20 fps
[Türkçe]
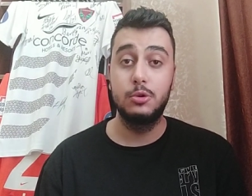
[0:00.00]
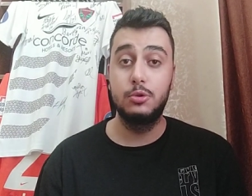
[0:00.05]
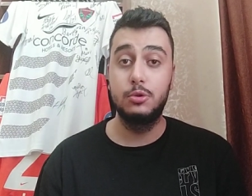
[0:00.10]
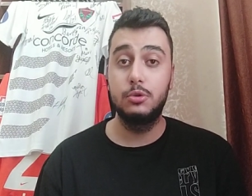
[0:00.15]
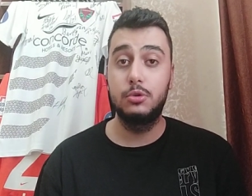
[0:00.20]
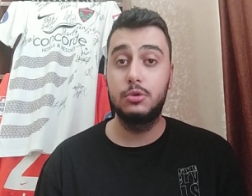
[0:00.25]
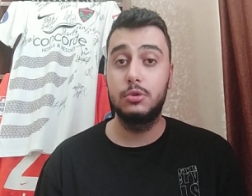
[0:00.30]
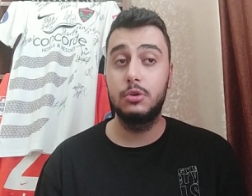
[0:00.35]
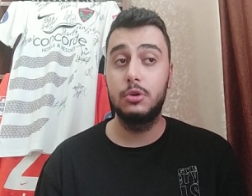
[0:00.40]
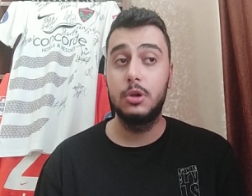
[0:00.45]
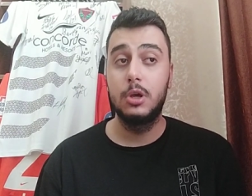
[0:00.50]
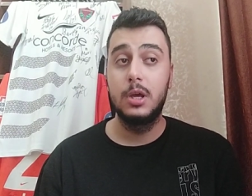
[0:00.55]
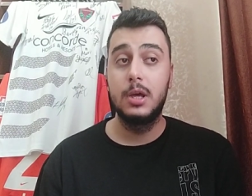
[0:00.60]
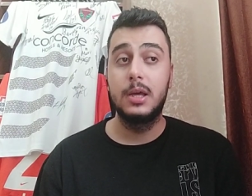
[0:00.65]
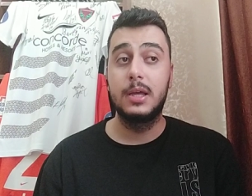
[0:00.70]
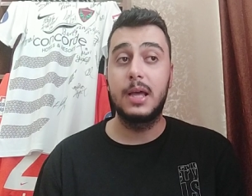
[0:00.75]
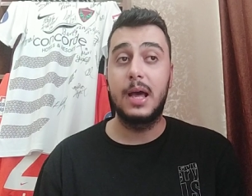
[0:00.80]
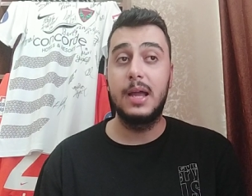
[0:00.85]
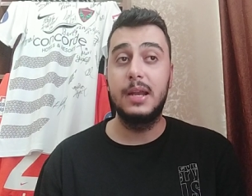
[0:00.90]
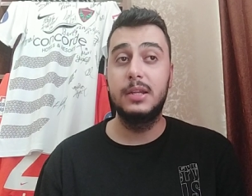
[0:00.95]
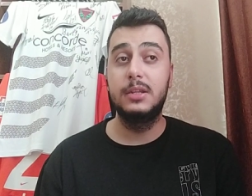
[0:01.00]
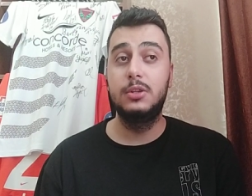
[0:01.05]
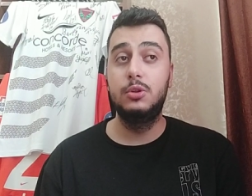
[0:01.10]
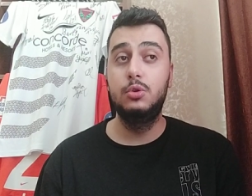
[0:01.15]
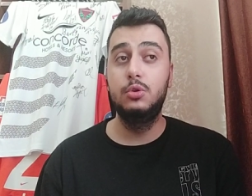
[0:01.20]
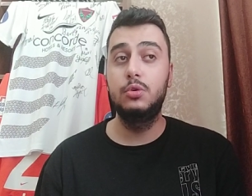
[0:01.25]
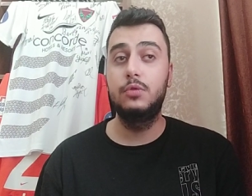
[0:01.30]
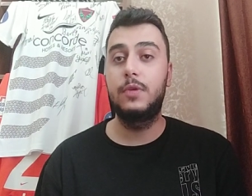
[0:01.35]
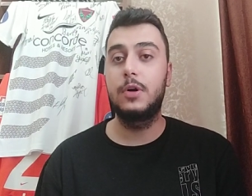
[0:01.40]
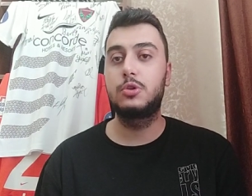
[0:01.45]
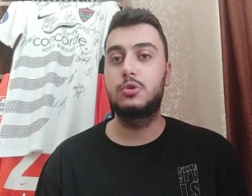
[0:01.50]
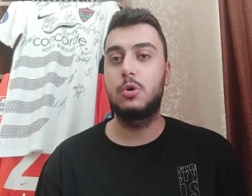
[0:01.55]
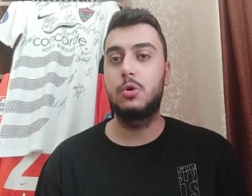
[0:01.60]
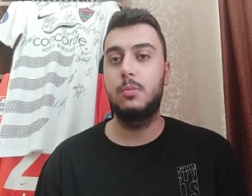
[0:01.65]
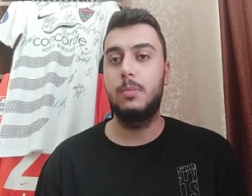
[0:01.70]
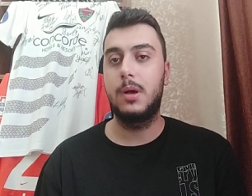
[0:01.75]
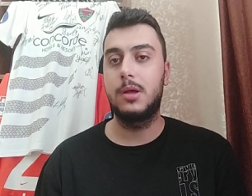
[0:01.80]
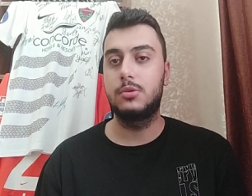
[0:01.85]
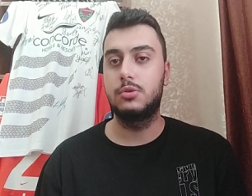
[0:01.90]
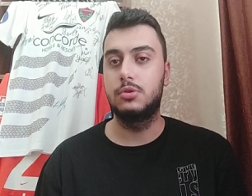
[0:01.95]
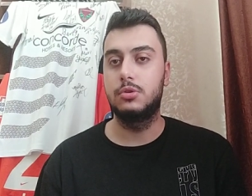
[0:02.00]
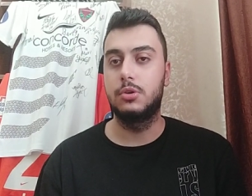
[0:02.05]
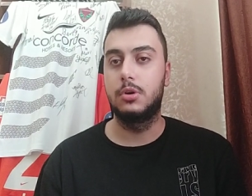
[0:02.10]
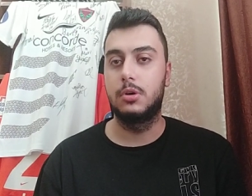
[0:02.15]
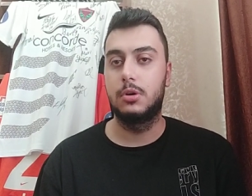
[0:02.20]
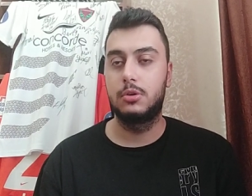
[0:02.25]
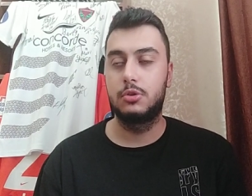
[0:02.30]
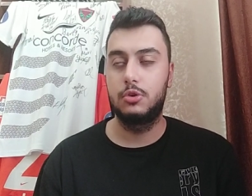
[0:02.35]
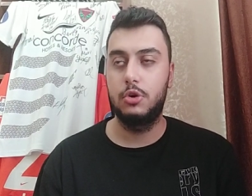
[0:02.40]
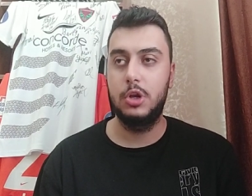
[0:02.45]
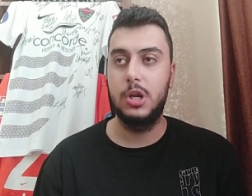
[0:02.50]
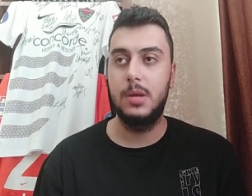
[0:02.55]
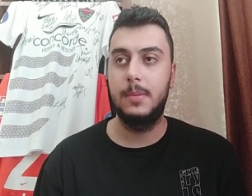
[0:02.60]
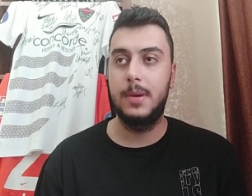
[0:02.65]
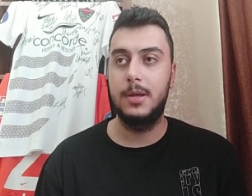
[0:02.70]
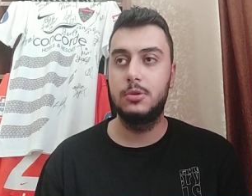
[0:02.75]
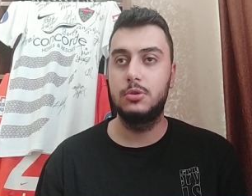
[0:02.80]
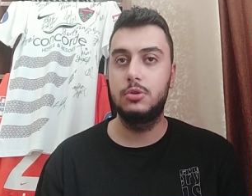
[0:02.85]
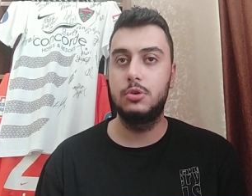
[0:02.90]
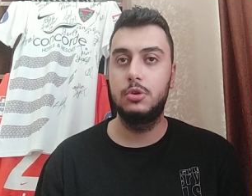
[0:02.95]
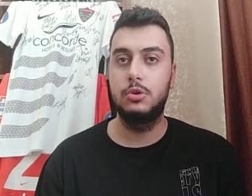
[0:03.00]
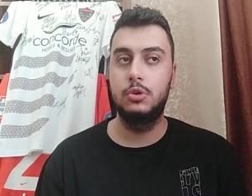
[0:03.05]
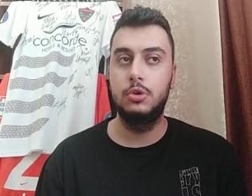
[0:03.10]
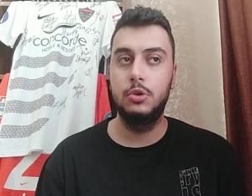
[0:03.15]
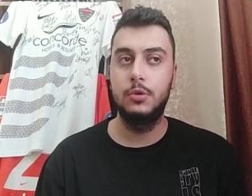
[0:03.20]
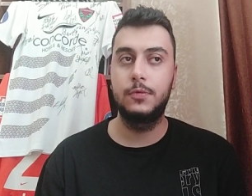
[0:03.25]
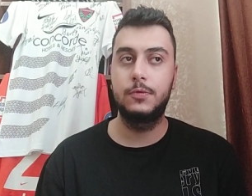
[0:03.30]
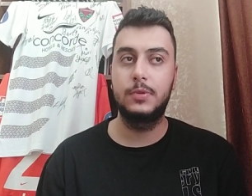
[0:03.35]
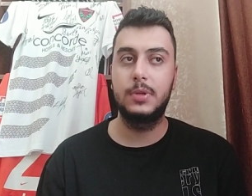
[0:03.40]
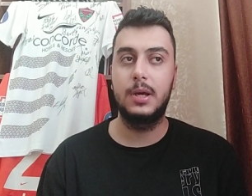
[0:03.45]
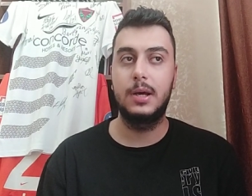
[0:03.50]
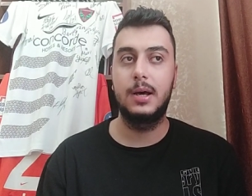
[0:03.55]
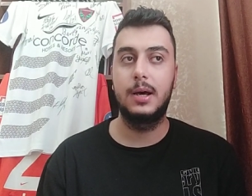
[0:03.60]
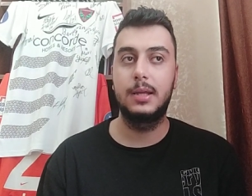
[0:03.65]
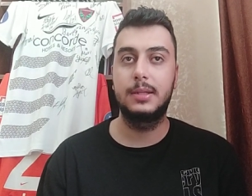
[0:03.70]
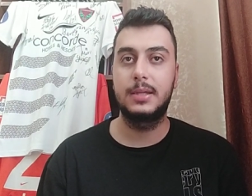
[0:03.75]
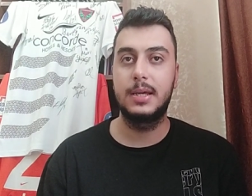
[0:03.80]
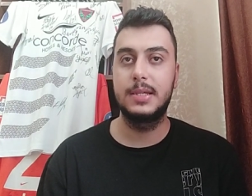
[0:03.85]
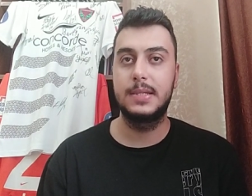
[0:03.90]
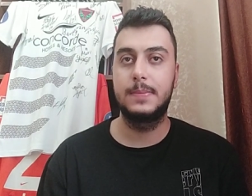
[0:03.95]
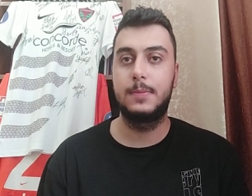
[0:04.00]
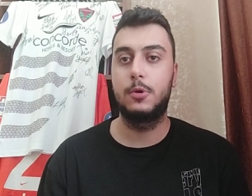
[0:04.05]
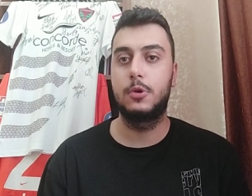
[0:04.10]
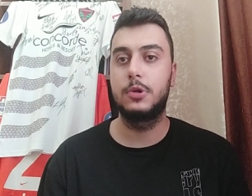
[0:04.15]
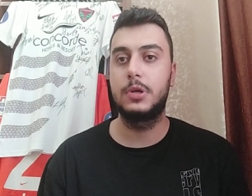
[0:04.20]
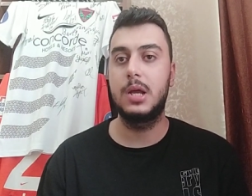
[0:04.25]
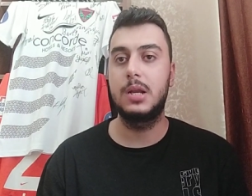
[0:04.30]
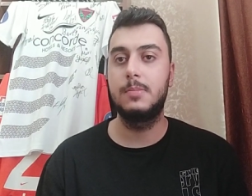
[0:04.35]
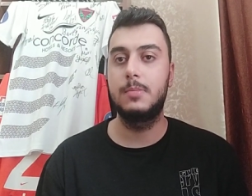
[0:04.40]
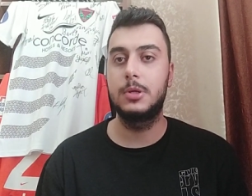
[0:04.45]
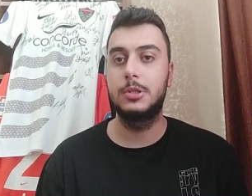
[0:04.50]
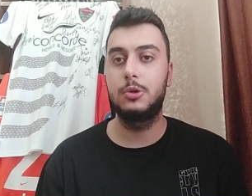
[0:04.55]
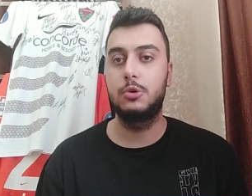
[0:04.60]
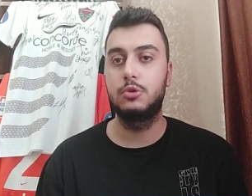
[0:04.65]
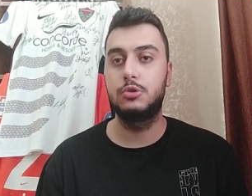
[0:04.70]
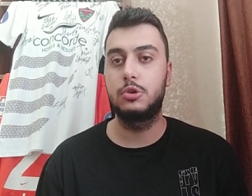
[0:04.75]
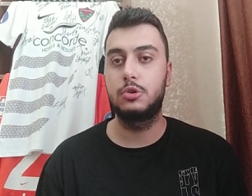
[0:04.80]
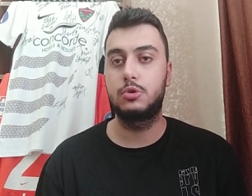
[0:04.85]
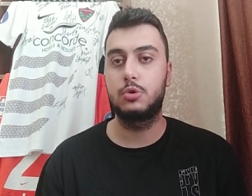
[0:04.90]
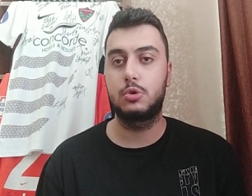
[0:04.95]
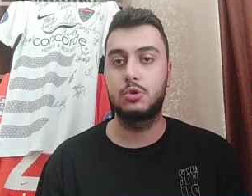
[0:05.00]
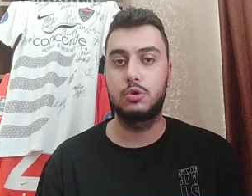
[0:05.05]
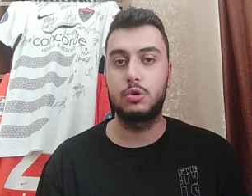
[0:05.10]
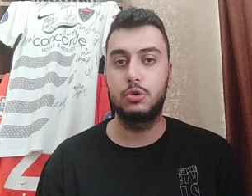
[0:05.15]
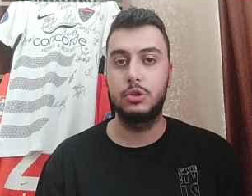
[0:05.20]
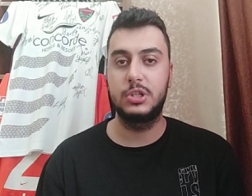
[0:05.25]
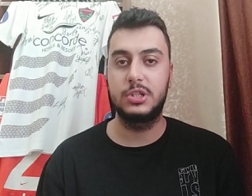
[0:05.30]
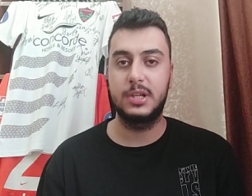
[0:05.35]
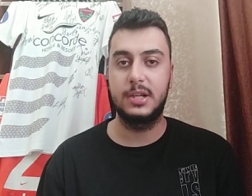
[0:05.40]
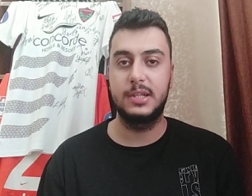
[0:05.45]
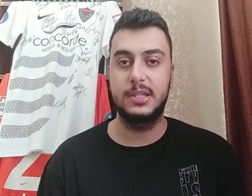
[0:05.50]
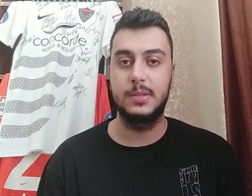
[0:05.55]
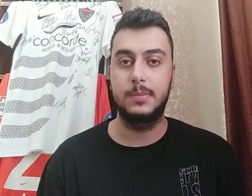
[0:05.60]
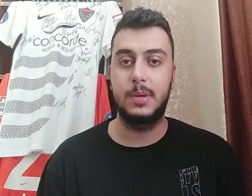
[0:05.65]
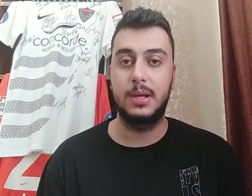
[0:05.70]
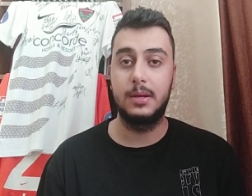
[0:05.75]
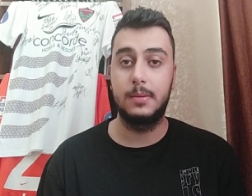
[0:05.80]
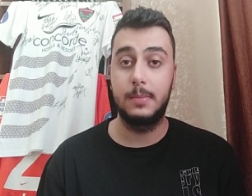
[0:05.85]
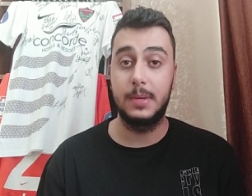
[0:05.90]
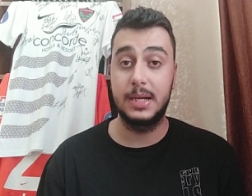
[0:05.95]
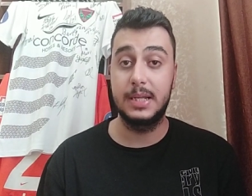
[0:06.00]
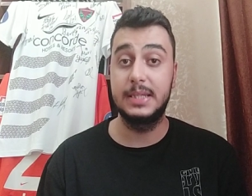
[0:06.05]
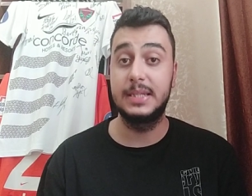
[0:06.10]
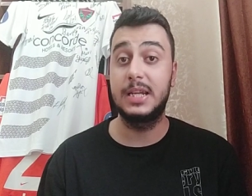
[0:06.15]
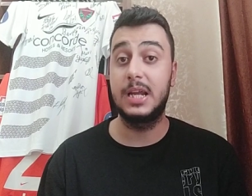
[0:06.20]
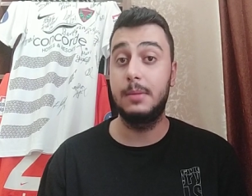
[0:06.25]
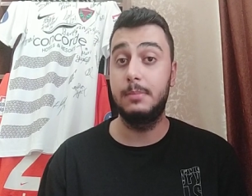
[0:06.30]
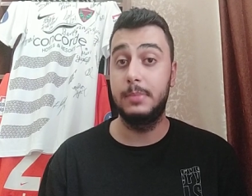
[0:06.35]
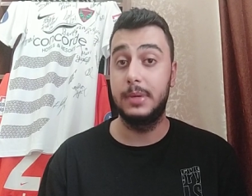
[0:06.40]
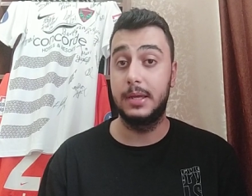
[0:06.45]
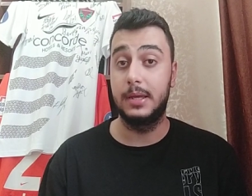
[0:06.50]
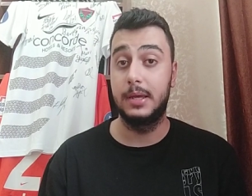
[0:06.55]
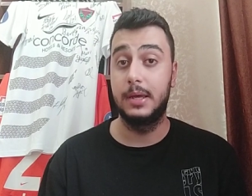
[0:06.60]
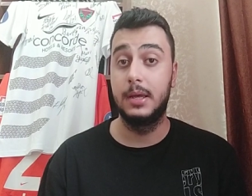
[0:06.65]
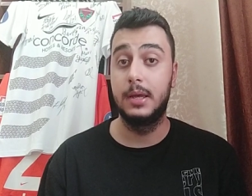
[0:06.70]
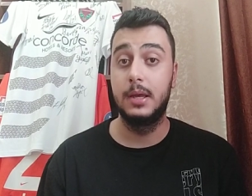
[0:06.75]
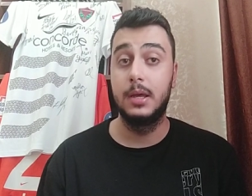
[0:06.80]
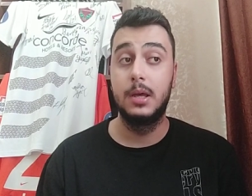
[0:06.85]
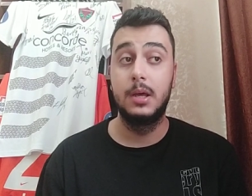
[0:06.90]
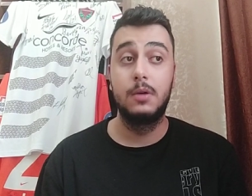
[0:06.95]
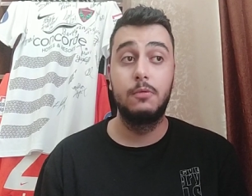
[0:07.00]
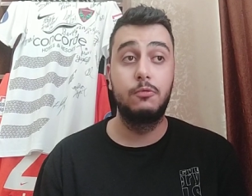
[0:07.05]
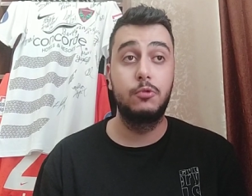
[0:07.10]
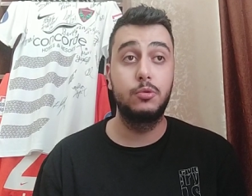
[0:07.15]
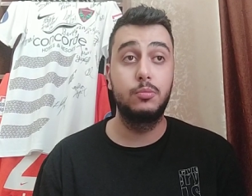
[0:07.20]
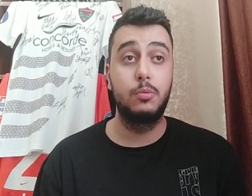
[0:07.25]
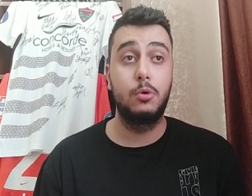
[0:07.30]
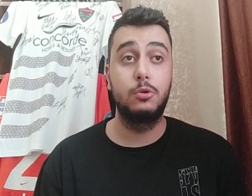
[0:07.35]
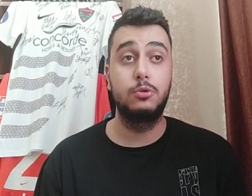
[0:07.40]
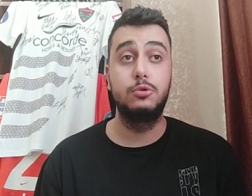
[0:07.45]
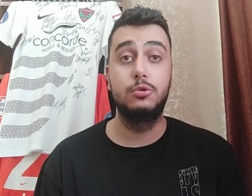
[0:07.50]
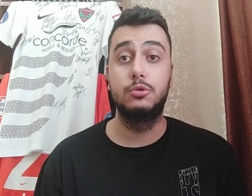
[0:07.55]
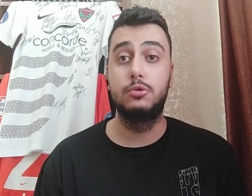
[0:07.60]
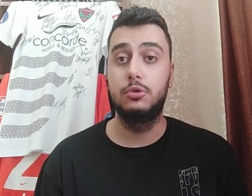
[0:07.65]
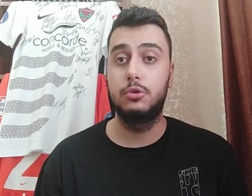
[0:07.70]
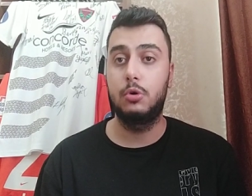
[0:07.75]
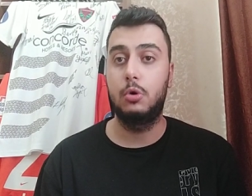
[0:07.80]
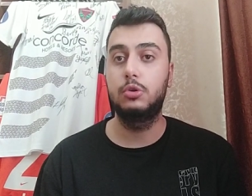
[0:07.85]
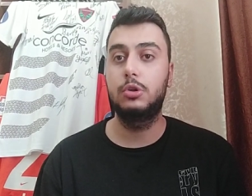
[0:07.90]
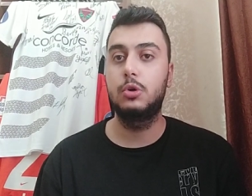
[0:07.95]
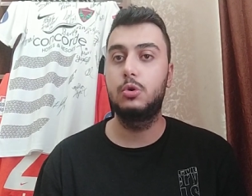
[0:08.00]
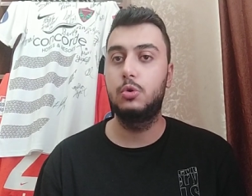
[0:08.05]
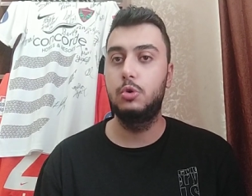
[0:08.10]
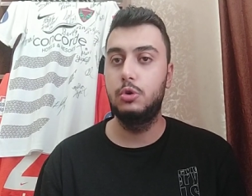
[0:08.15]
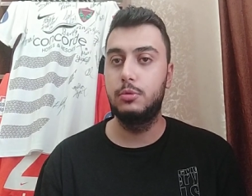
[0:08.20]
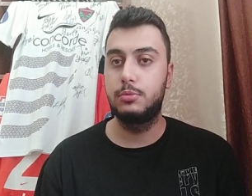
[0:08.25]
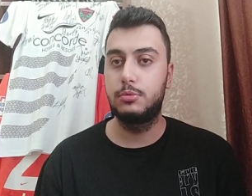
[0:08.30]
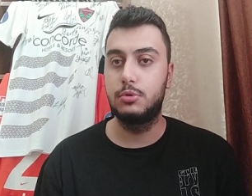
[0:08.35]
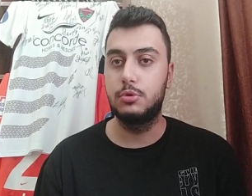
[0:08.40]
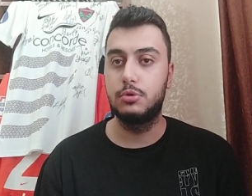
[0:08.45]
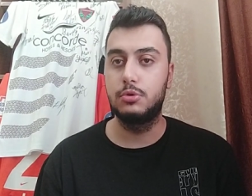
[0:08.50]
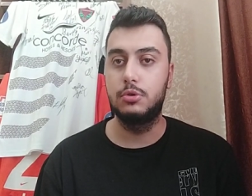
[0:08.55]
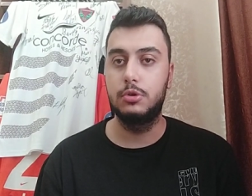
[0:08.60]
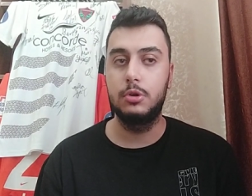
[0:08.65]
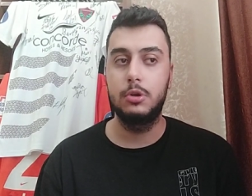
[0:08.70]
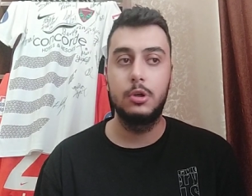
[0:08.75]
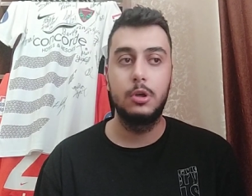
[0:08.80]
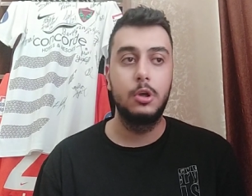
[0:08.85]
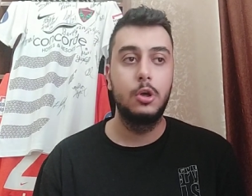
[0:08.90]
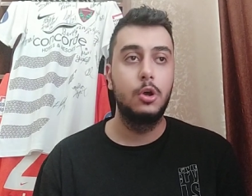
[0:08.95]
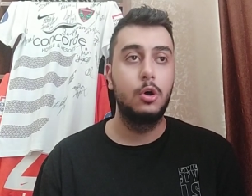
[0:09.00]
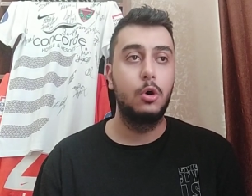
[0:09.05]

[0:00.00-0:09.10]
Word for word: Çünkü yani Diyuf'a çok benziyor. Şöyle benziyor. Diyuf da Hatay Spor'a gelmeden önce çok soru işareti barındıran bir futbolcuydu. O da kulüpsüzdü.